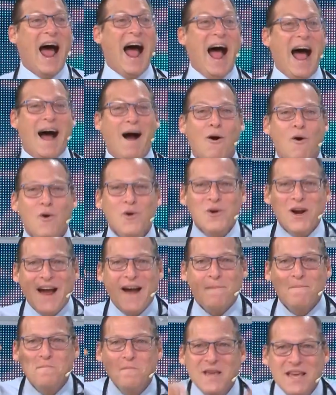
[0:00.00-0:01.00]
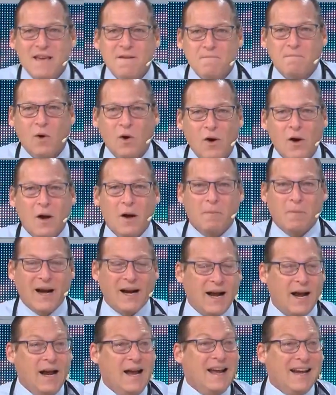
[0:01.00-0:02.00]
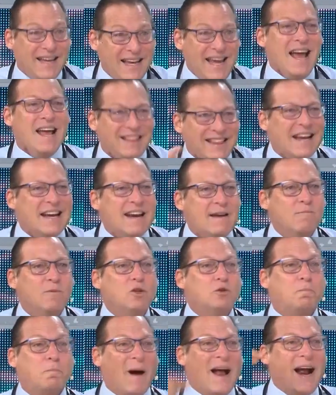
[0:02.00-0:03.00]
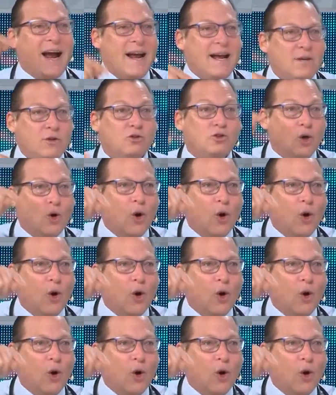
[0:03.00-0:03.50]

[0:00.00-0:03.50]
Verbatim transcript: ahora mismo, para qué tenemos para ellos